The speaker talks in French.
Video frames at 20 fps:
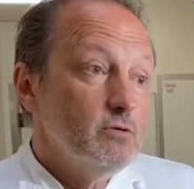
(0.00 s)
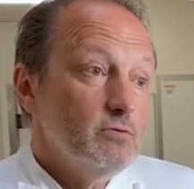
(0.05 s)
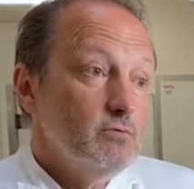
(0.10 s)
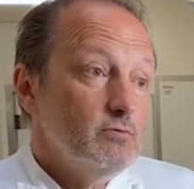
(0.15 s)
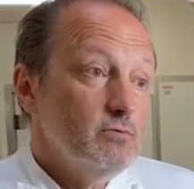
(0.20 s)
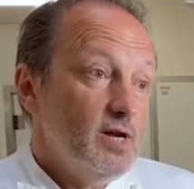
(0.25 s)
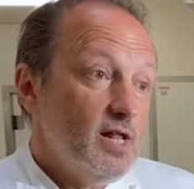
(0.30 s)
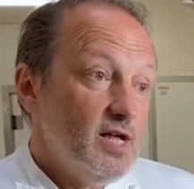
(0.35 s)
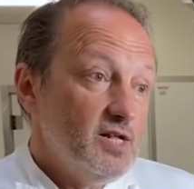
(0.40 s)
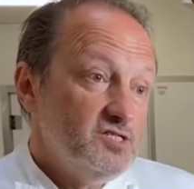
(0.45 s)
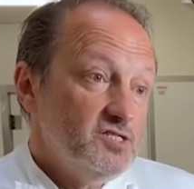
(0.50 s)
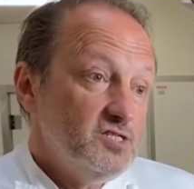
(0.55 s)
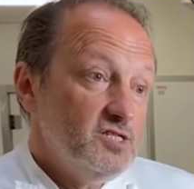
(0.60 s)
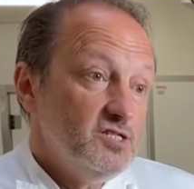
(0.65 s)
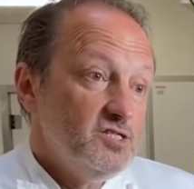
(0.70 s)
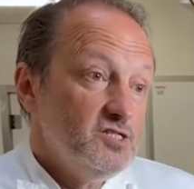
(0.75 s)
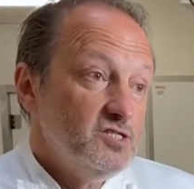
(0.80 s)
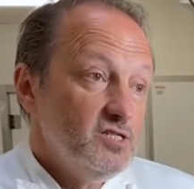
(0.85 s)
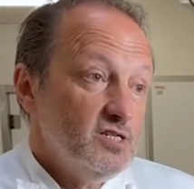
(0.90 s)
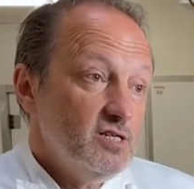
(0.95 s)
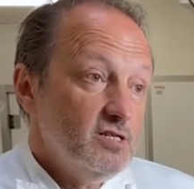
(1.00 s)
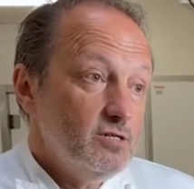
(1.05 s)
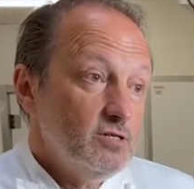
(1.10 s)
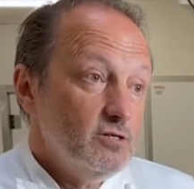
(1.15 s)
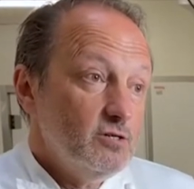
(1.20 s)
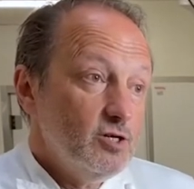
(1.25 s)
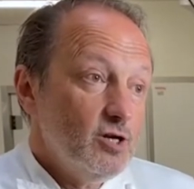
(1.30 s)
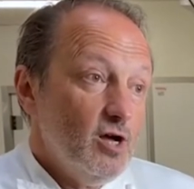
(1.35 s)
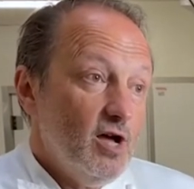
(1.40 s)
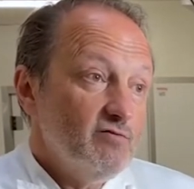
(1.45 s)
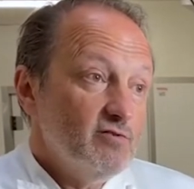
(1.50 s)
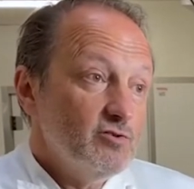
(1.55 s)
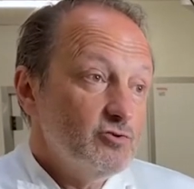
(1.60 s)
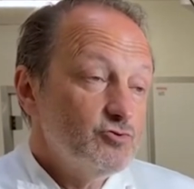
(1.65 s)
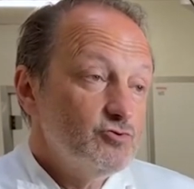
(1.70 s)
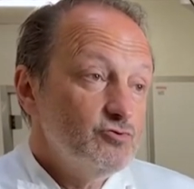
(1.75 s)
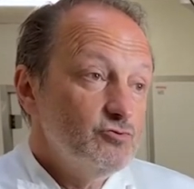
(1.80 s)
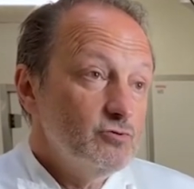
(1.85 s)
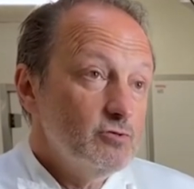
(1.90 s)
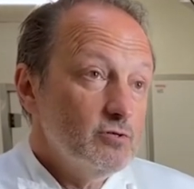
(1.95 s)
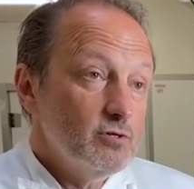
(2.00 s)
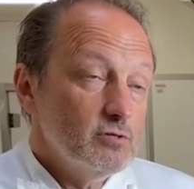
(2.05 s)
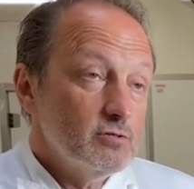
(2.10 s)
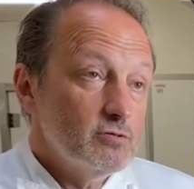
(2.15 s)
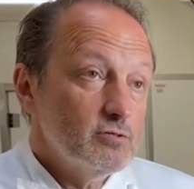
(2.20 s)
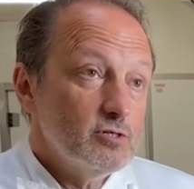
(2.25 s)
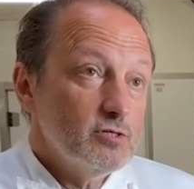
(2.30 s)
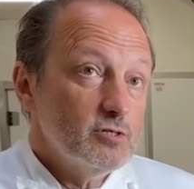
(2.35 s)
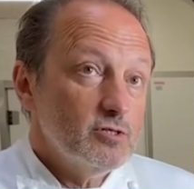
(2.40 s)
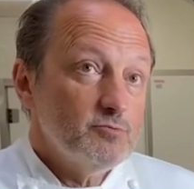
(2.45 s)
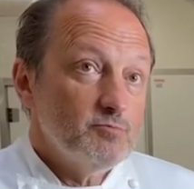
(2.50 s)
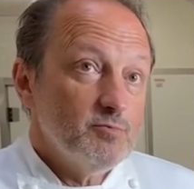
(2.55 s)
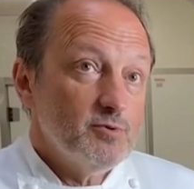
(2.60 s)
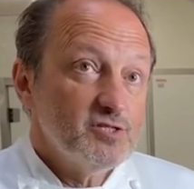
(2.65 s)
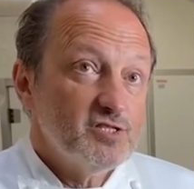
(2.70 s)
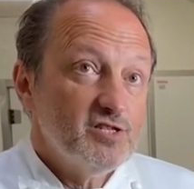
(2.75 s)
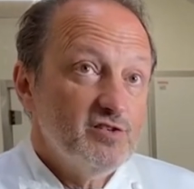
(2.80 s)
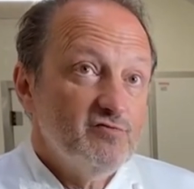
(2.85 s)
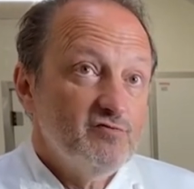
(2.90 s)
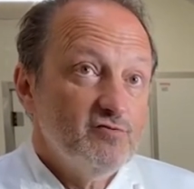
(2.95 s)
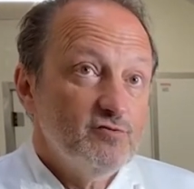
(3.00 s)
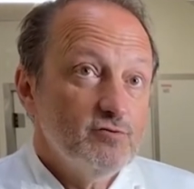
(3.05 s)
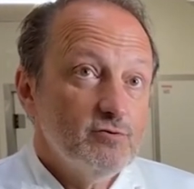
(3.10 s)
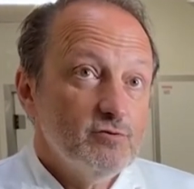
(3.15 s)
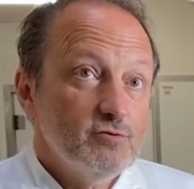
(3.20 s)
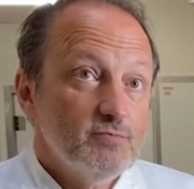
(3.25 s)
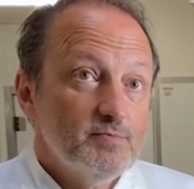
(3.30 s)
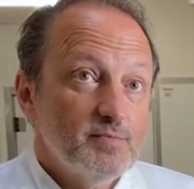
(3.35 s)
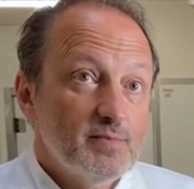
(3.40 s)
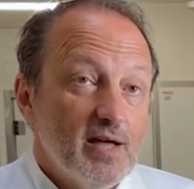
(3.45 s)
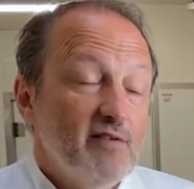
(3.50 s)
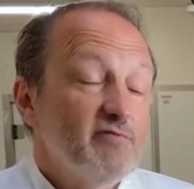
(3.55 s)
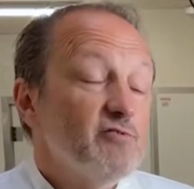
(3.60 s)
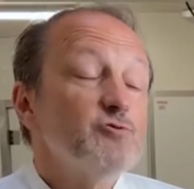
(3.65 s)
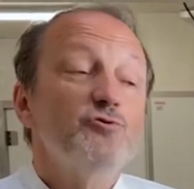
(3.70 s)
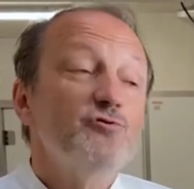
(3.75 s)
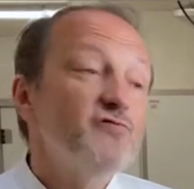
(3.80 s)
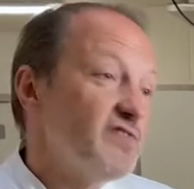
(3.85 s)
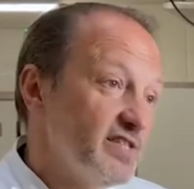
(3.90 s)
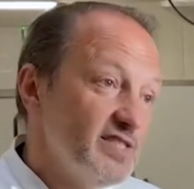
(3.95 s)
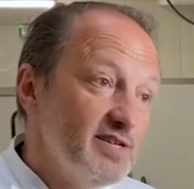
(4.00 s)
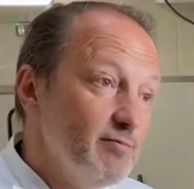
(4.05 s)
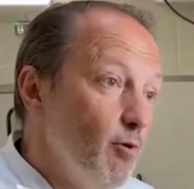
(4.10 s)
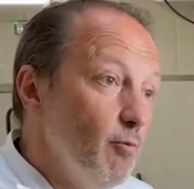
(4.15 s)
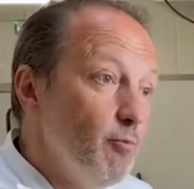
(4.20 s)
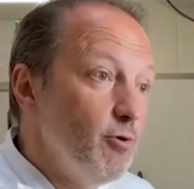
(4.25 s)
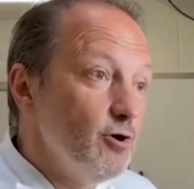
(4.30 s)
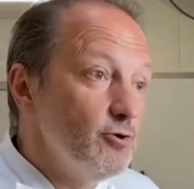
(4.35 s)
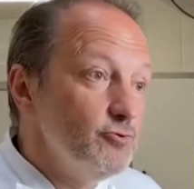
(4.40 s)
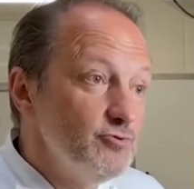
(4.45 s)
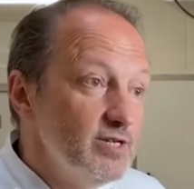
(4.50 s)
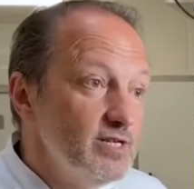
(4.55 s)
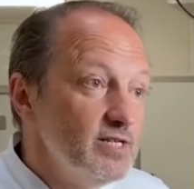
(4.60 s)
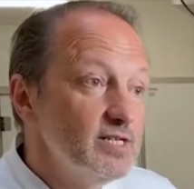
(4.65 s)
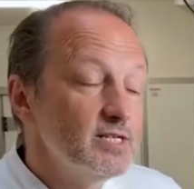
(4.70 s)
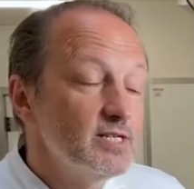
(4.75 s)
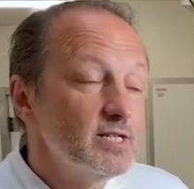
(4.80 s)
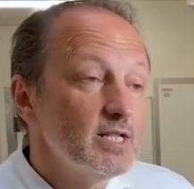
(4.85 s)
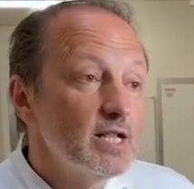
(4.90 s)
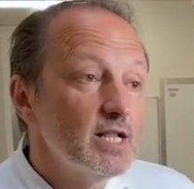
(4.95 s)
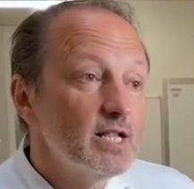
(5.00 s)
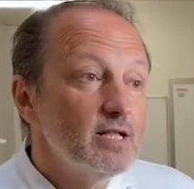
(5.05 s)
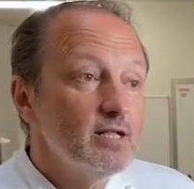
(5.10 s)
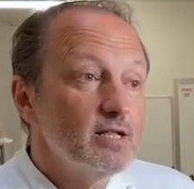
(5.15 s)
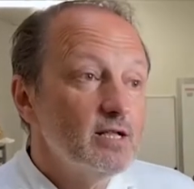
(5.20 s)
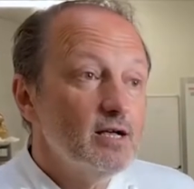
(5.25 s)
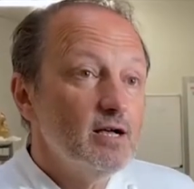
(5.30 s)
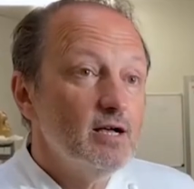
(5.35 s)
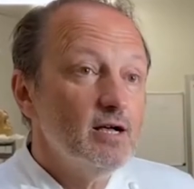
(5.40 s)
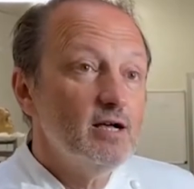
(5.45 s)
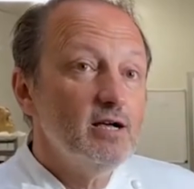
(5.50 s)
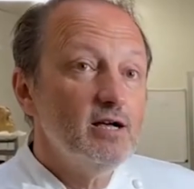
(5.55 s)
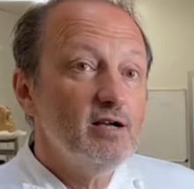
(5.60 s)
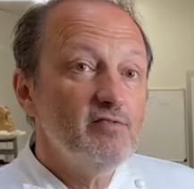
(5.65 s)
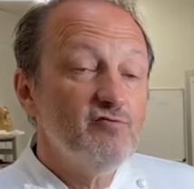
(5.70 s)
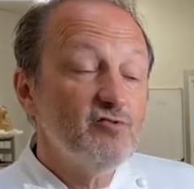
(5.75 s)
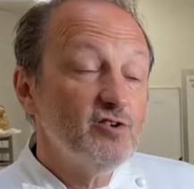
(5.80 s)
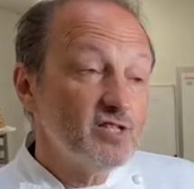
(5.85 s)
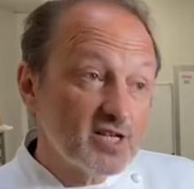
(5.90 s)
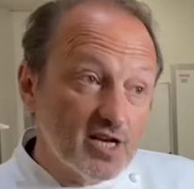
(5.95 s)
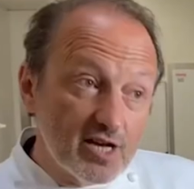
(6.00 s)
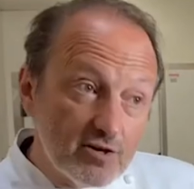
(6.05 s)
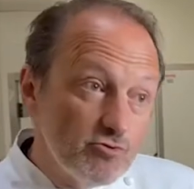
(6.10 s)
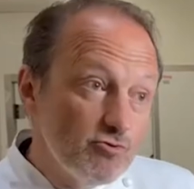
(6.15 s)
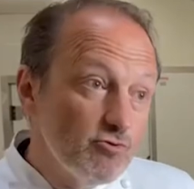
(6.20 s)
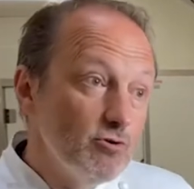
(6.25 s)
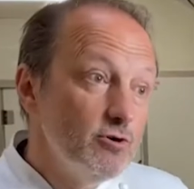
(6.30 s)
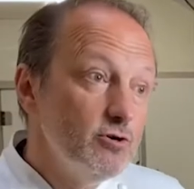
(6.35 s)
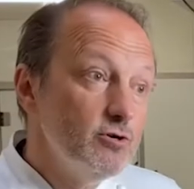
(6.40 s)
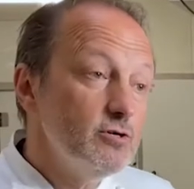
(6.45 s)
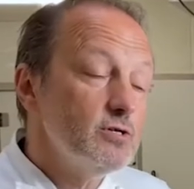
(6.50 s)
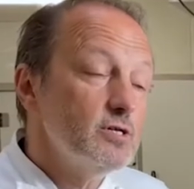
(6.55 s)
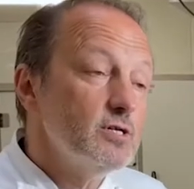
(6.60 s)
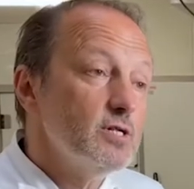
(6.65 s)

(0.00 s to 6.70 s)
Voilà, c'est avant tout, je pense qu'il faut avant tout faire des bons produits, il faut être rigoureux,